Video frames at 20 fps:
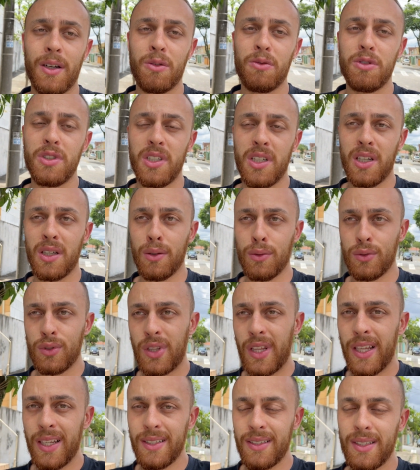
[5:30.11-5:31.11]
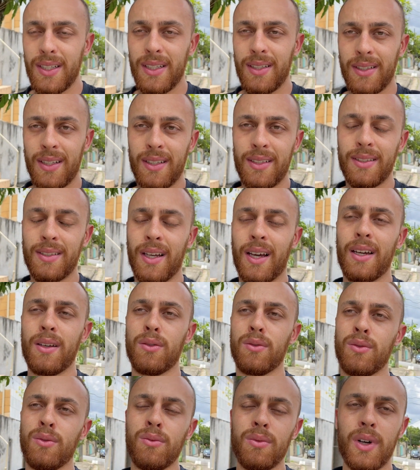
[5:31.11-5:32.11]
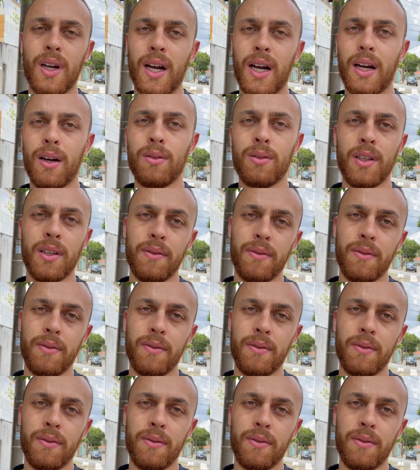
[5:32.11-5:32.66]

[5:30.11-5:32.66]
é um dinheiro desnecessário num carro que